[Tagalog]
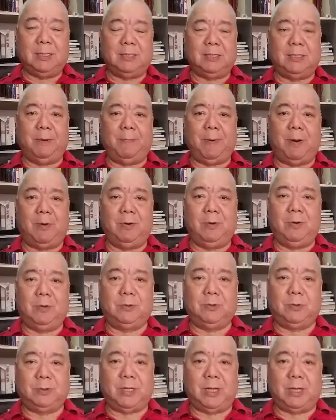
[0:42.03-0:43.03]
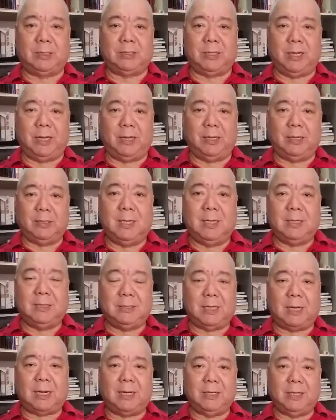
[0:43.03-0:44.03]
si Pangulong Duterte
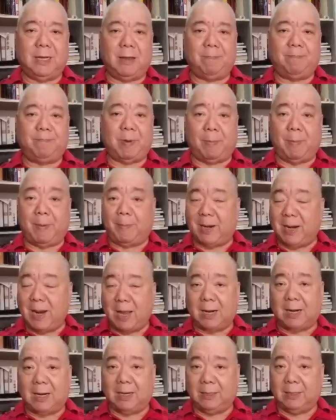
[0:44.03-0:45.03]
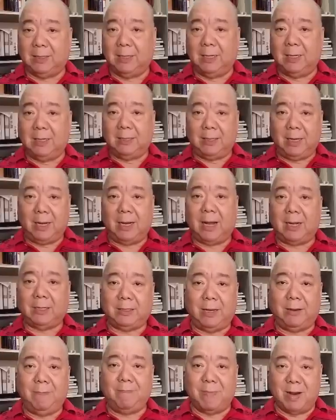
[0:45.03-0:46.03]
sa kanyang pamamalakad ng
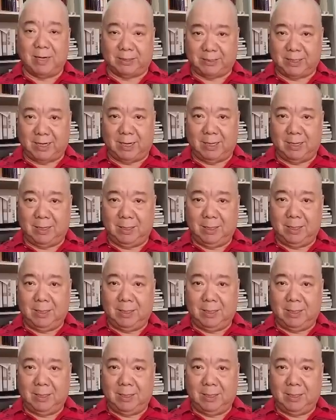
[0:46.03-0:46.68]
ating bansa